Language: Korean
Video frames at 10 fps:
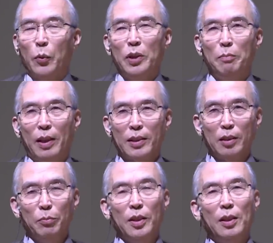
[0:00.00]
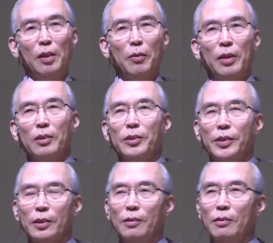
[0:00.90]
오늘 말씀드리려고 하는
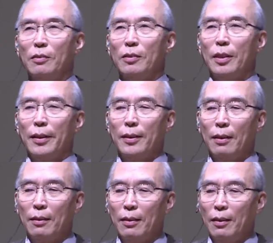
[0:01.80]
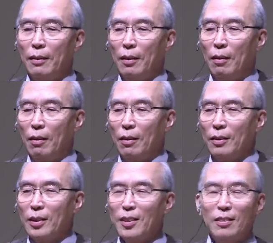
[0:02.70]
것은 네,
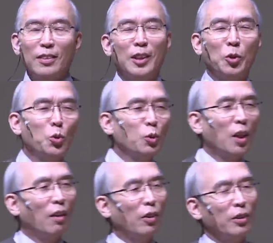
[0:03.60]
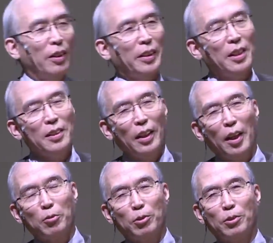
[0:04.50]
사실은 지구가 어떻게
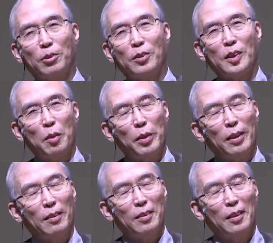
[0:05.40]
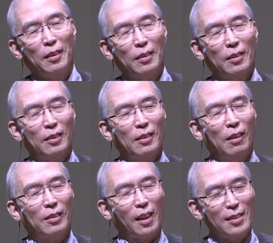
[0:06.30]
탄생했고 그다음에
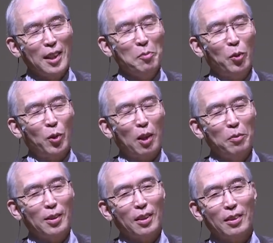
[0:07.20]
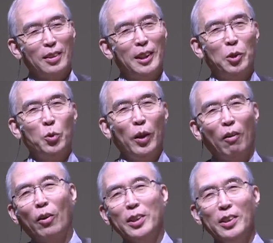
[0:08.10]
아, 다른 제목으로 하면 사실은 지구의
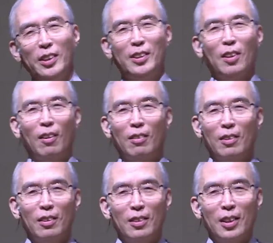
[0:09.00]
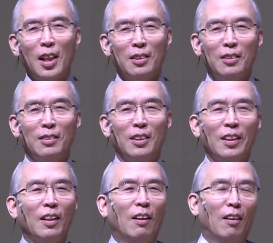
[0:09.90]
어린 시절이라는
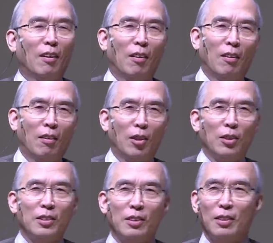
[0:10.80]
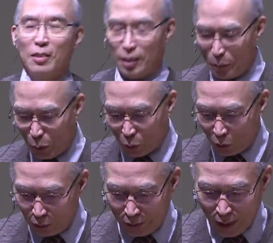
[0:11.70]
어,
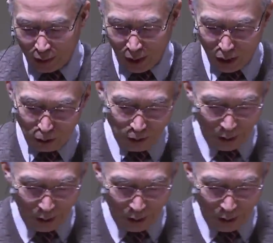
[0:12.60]
제목으로 이야기하려고